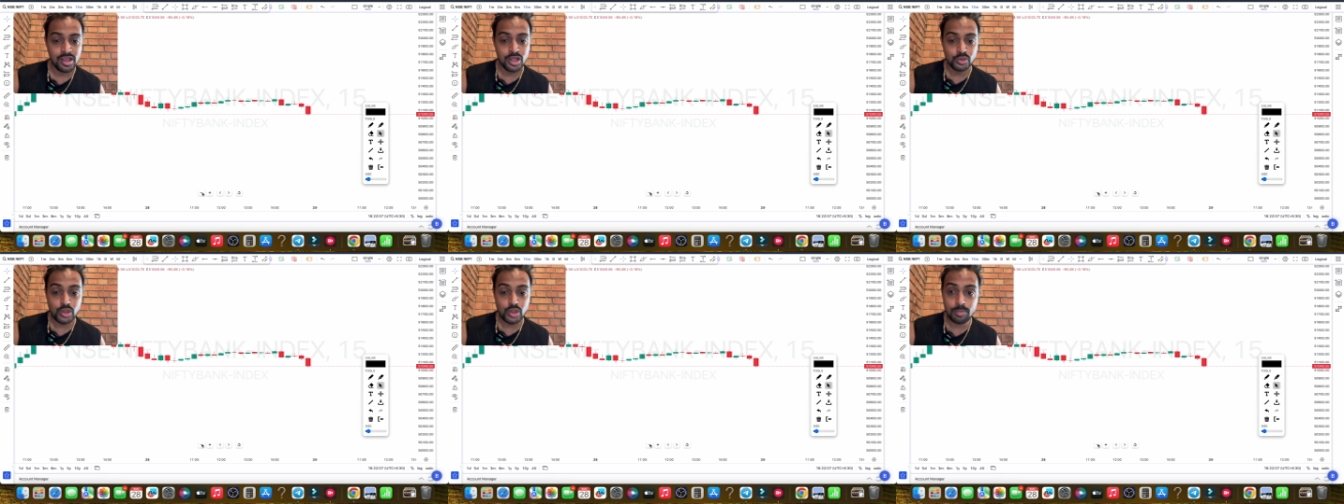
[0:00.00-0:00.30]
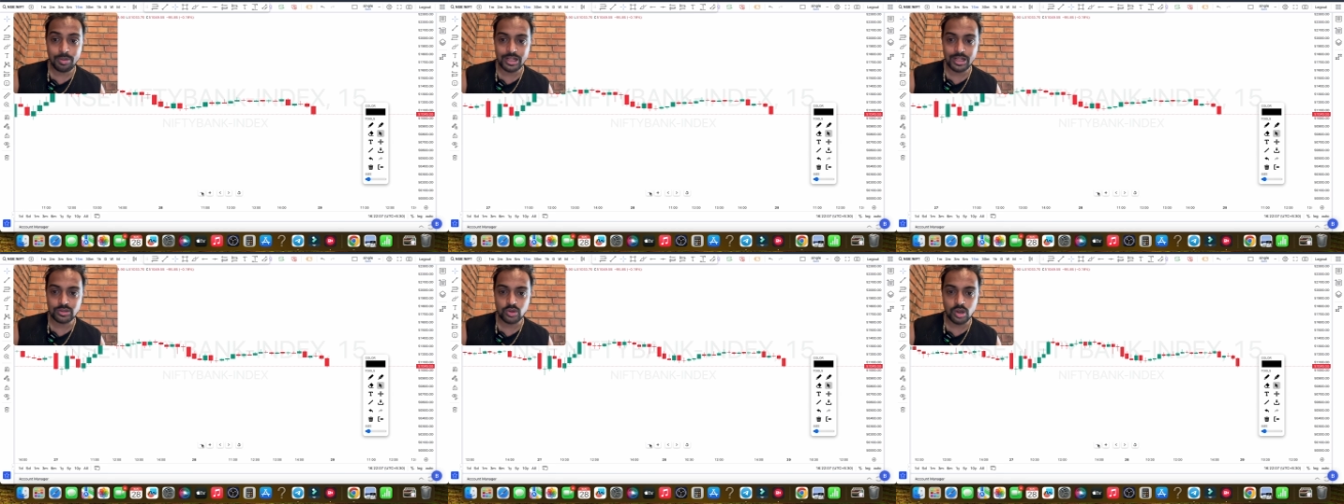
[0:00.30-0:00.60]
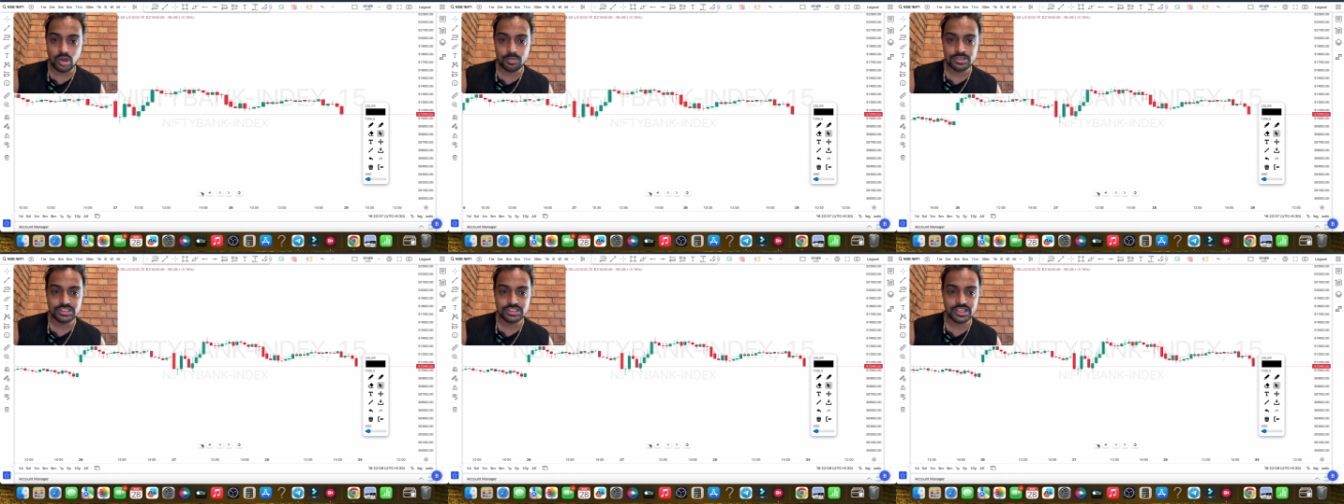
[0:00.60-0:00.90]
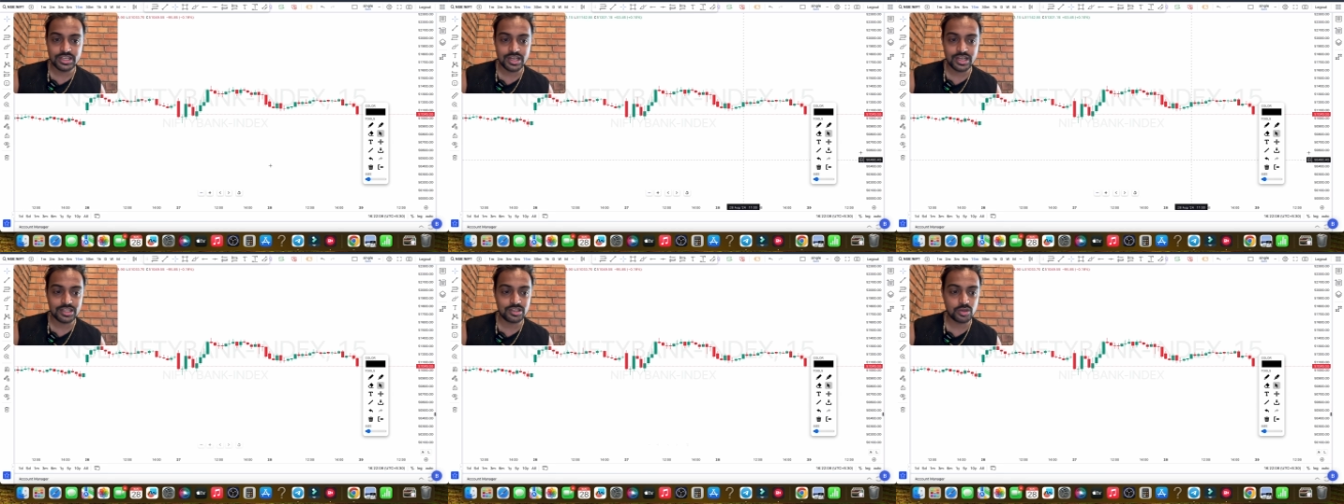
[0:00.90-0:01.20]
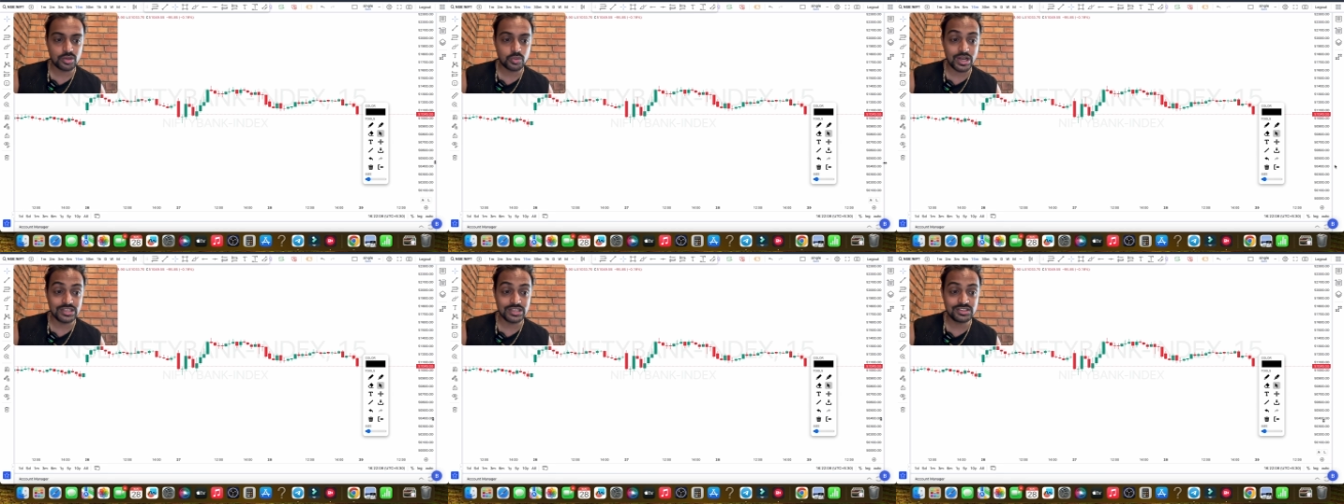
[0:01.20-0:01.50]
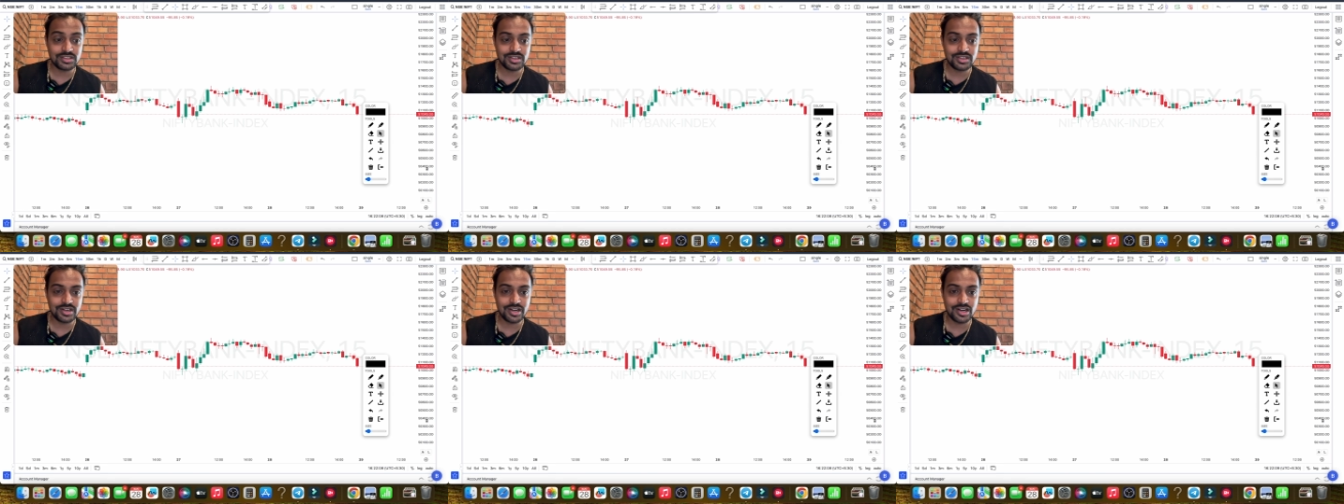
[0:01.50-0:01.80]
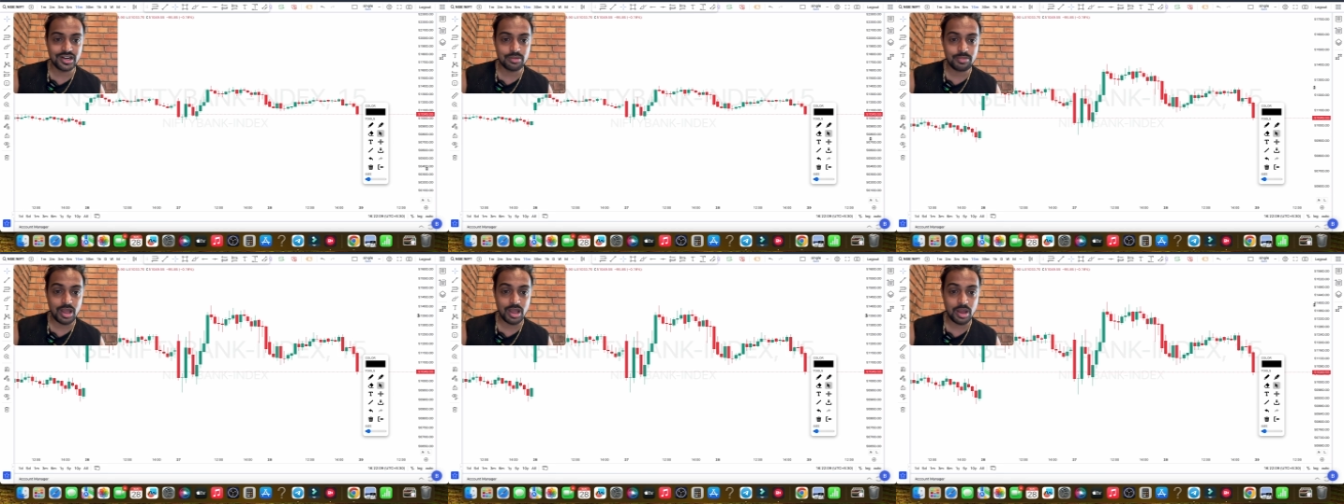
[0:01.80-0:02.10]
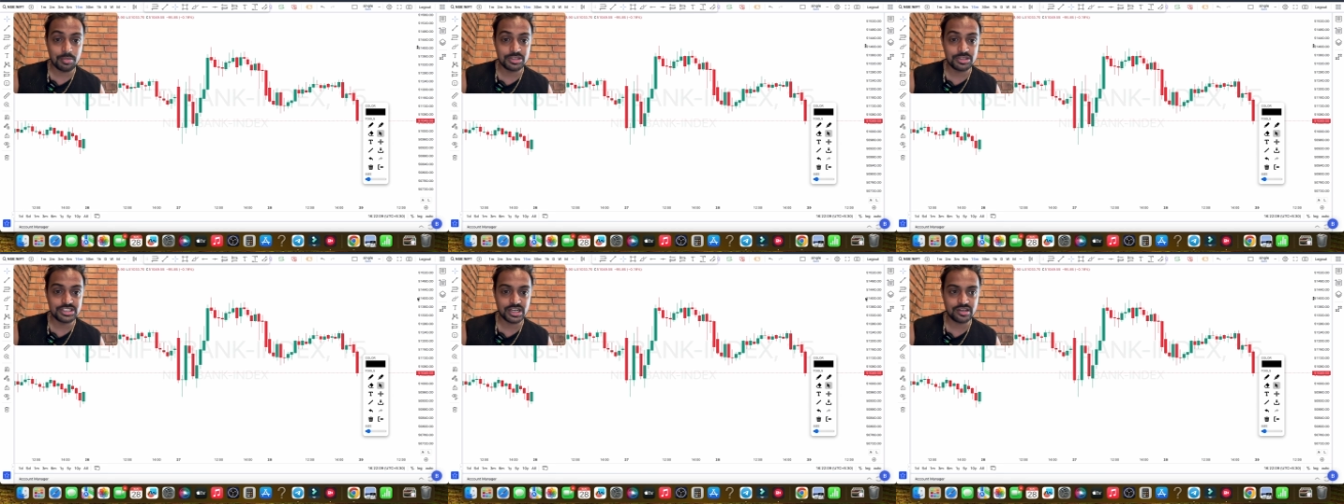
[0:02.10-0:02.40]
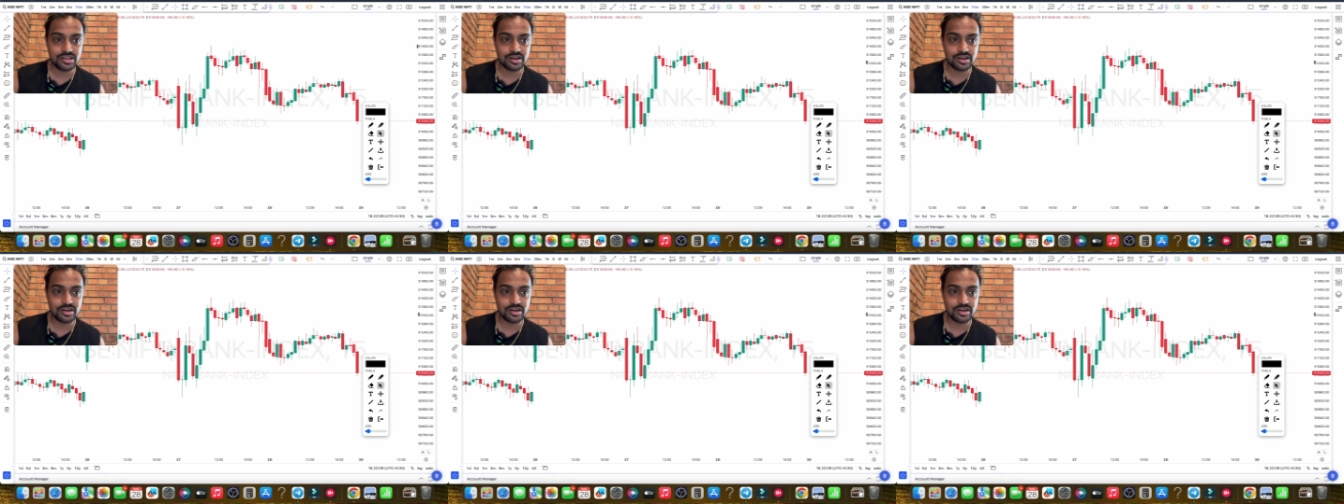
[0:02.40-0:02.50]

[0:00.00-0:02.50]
तो एक बात को हमेशा याद रखो एज ए ट्रेडर मैं हमेशा